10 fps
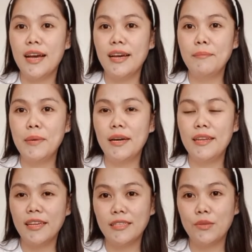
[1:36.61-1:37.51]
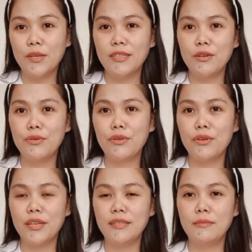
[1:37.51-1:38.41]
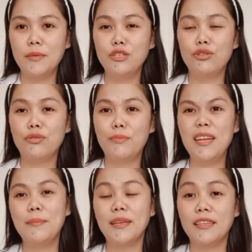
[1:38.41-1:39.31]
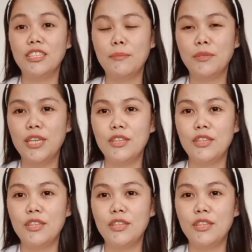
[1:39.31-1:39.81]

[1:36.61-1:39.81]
Mga next week siguro is medyo malamig na siya masyado.